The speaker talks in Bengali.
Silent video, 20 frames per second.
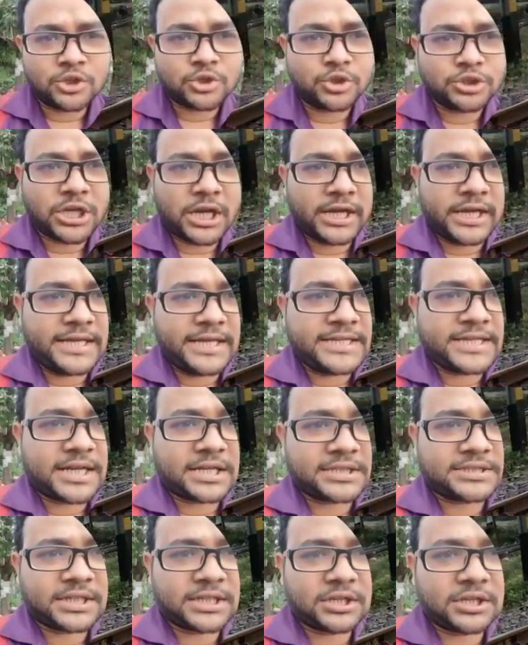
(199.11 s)
সোজা এই যে
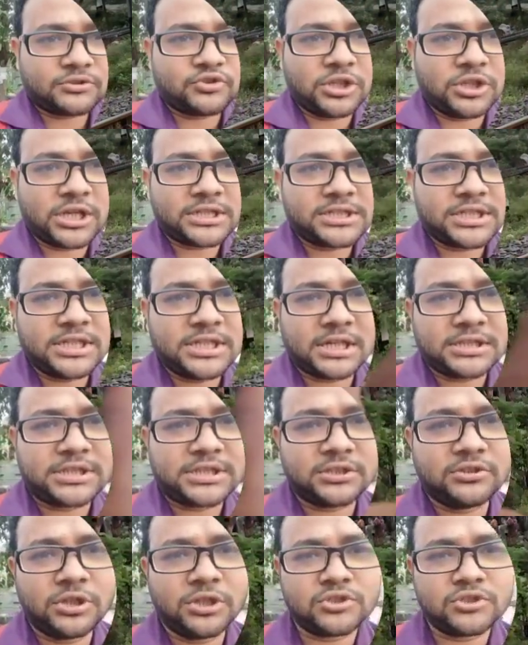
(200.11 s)
রাস্তাটা চলে গেছে এই
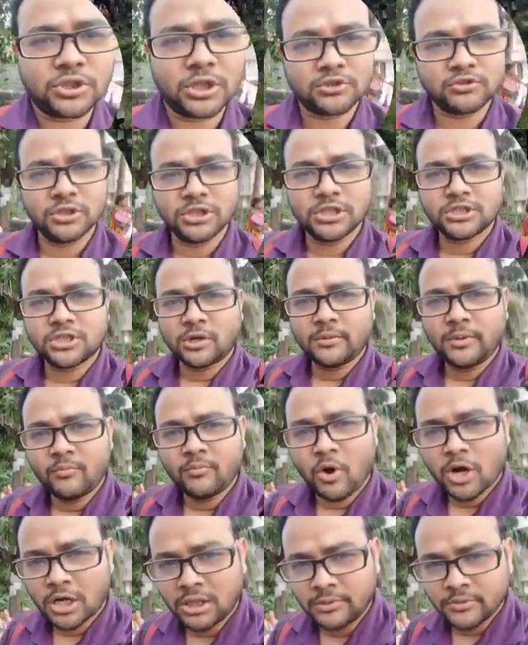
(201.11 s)
রাস্তা ধরেই সোজা চলে যেতে হবে
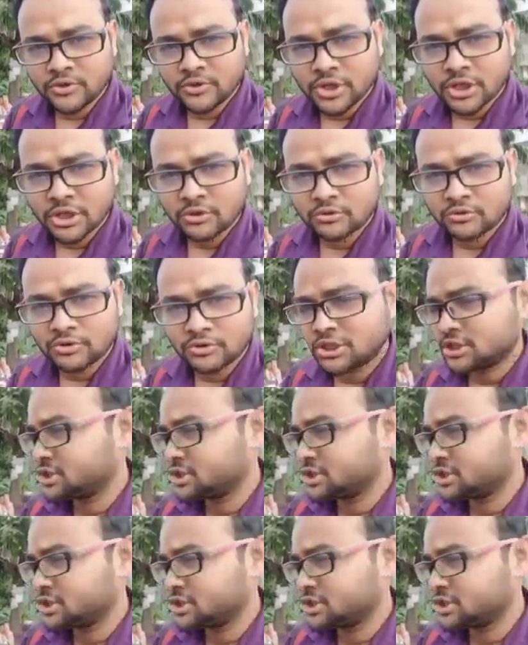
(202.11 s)
মহাকাল মিউজিকের নতুন